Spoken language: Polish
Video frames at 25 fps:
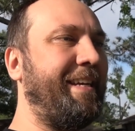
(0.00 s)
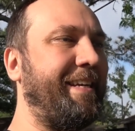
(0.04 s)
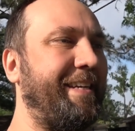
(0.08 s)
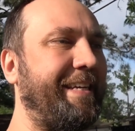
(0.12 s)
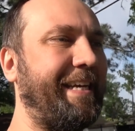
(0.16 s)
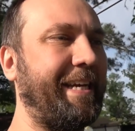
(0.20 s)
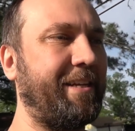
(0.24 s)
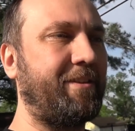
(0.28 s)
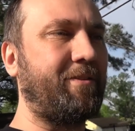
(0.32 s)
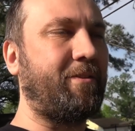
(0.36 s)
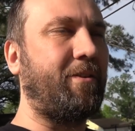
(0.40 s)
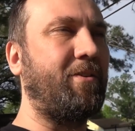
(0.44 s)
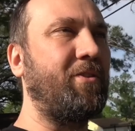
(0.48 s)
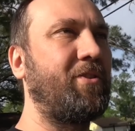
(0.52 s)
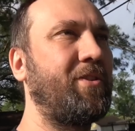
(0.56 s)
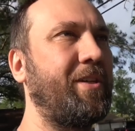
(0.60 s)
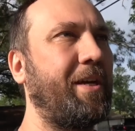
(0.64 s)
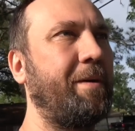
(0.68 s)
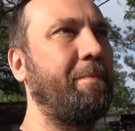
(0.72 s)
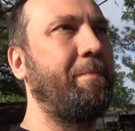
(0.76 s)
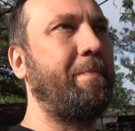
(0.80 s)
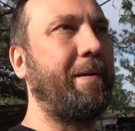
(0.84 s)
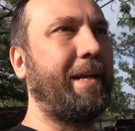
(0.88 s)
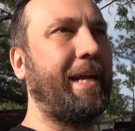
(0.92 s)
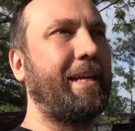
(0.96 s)
jak
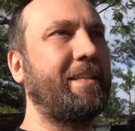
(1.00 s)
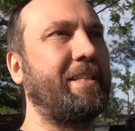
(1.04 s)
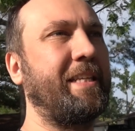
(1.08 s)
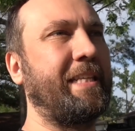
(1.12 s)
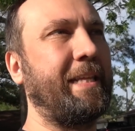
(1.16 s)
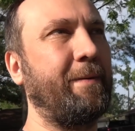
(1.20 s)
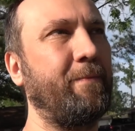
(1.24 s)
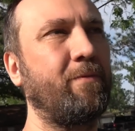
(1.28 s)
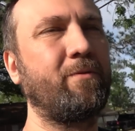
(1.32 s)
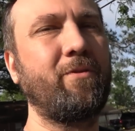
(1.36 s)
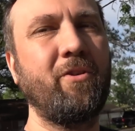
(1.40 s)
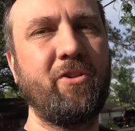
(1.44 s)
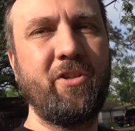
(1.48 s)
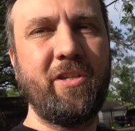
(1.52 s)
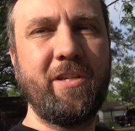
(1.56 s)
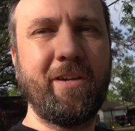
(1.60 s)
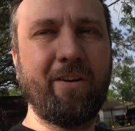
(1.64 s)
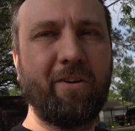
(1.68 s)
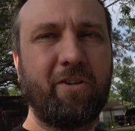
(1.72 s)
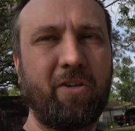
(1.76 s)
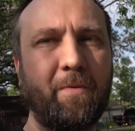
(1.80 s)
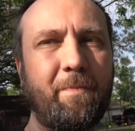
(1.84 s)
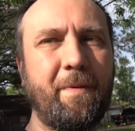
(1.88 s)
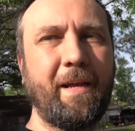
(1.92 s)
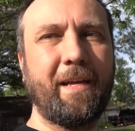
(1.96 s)
skończyłem pracę tam o godzinie
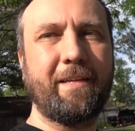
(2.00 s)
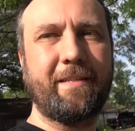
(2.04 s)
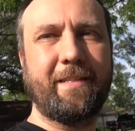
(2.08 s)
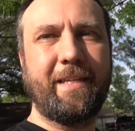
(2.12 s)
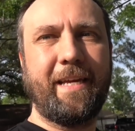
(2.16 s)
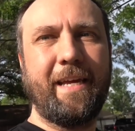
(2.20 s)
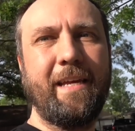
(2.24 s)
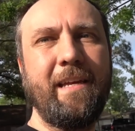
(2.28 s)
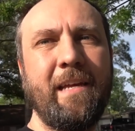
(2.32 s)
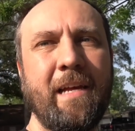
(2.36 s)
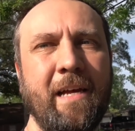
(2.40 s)
18,